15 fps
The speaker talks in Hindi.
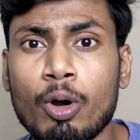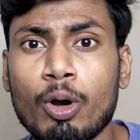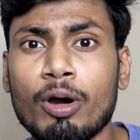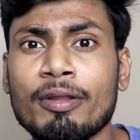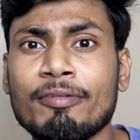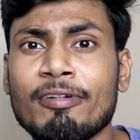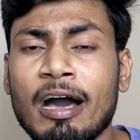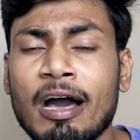
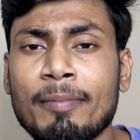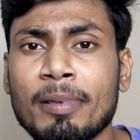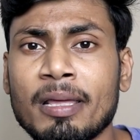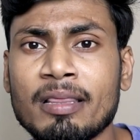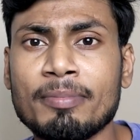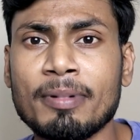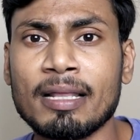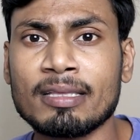और वहाँ पर
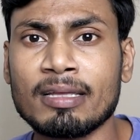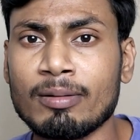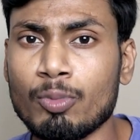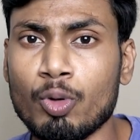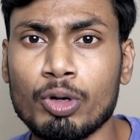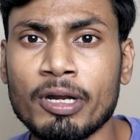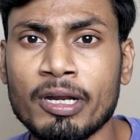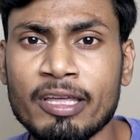यदि बात करें
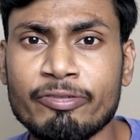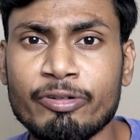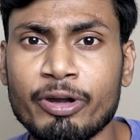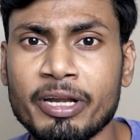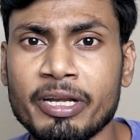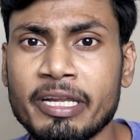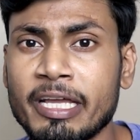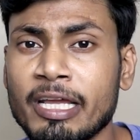मोटर की
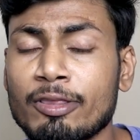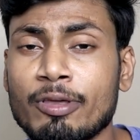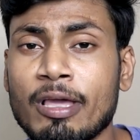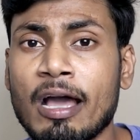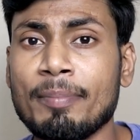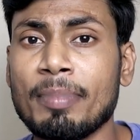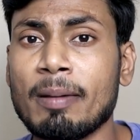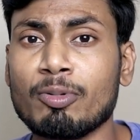वारंटी की तो
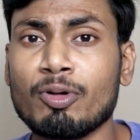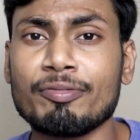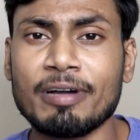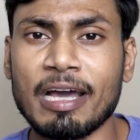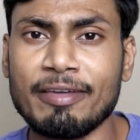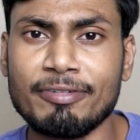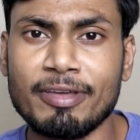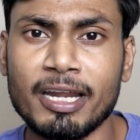यहाँ पर आपको
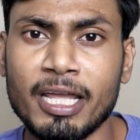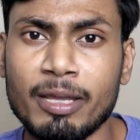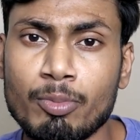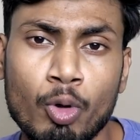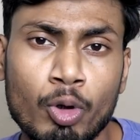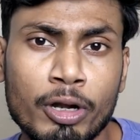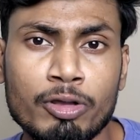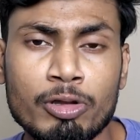फाइव ईयर की
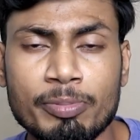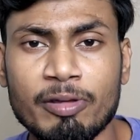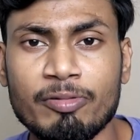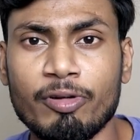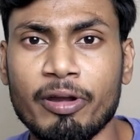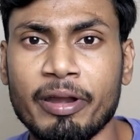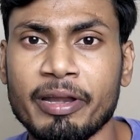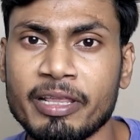मोटर के
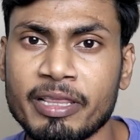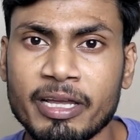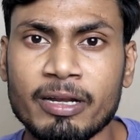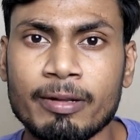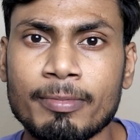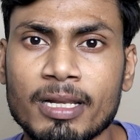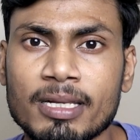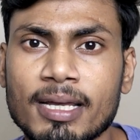ऊपर वारंटी
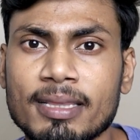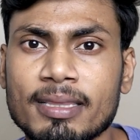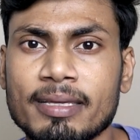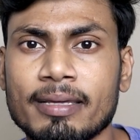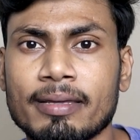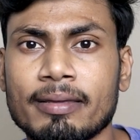देखने मिल जाती